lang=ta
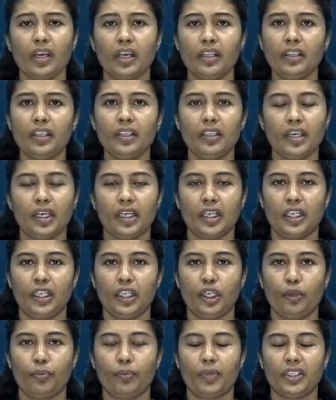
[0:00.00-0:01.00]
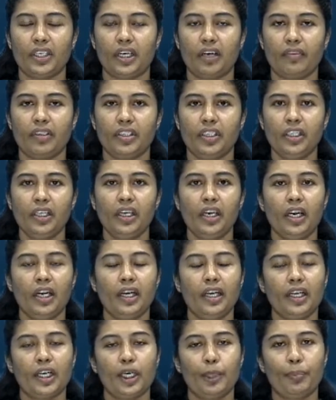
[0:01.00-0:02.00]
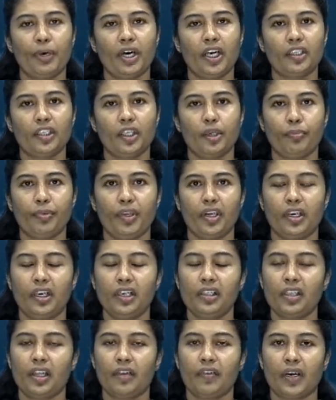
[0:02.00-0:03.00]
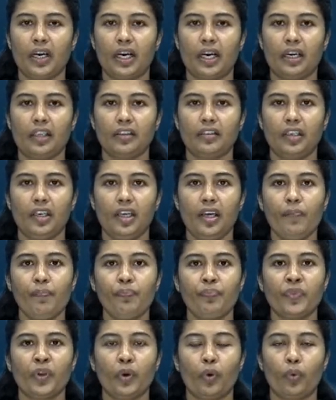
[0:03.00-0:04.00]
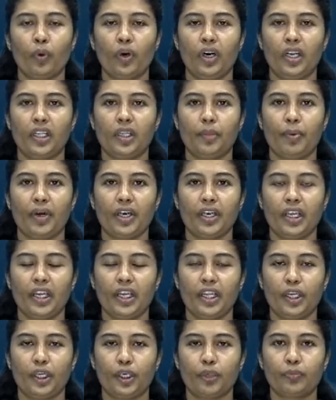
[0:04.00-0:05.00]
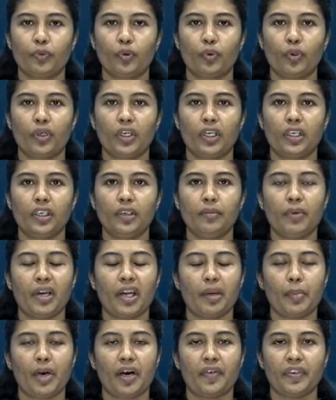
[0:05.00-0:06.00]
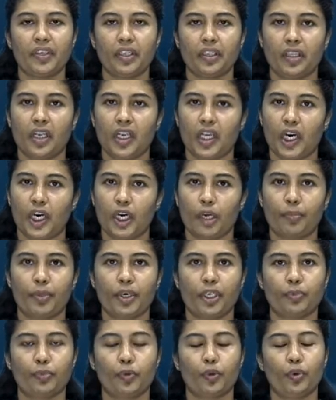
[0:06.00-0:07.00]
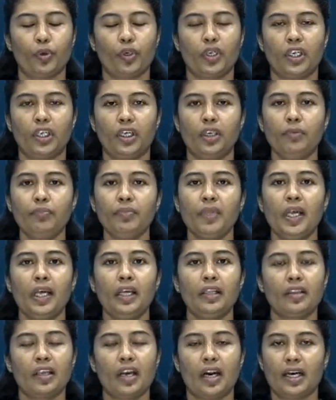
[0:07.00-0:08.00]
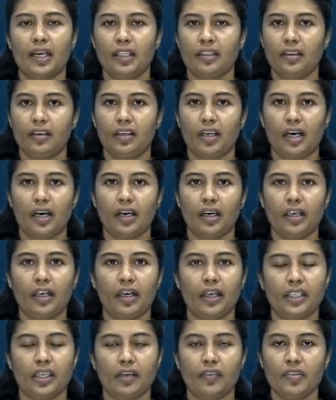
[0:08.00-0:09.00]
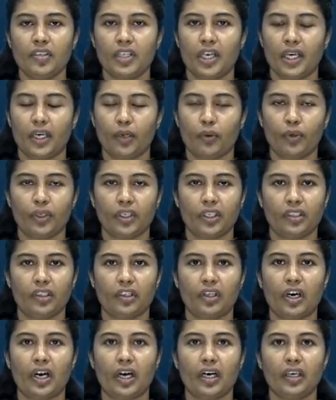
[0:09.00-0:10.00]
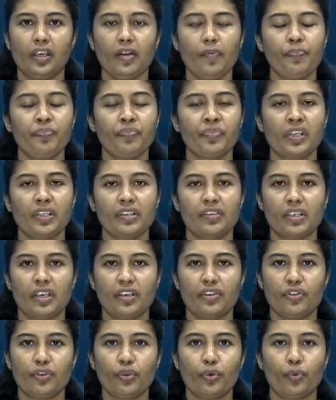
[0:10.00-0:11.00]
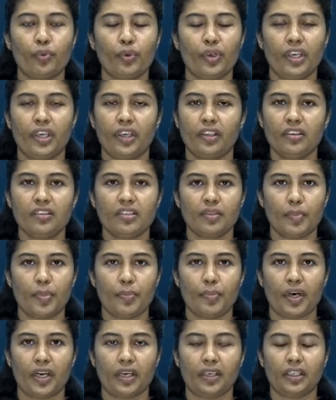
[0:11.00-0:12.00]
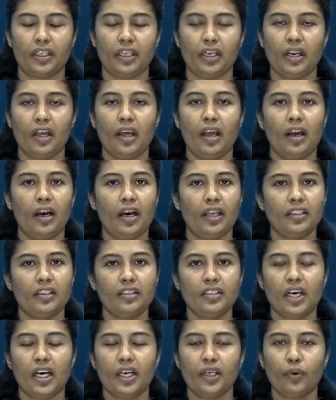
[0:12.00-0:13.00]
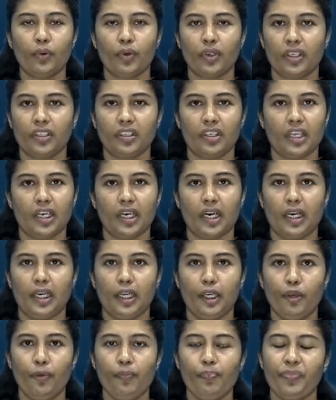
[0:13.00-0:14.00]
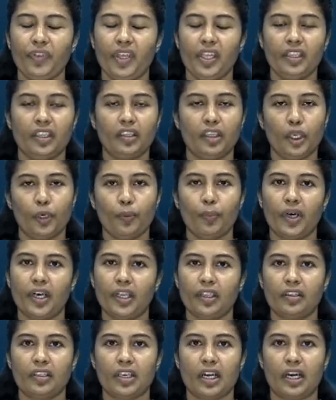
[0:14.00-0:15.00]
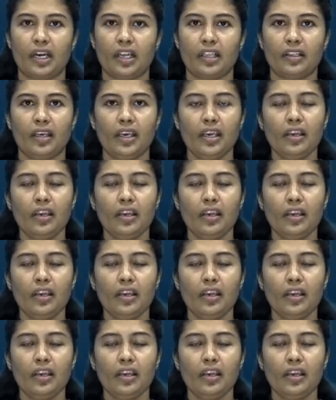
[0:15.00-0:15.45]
அந்த தினங்களிலும் அதாவது நீங்கள் பார்த்திருப்பீர்கள் தவக்காலத்திலே உங்களது பங்கில் இருக்கும் குருக்களும் மறை மாவட்டத்தில் காணப்படும் குருக்களும் தியானத்திற்காக அதாவது ஞான ஒடுக்கத்திற்காக சென்று கூடியிருந்து செம்பிப்பார்கள் அந்த ஞான ஒடுக்க தினங்களிலும் இந்த திருமண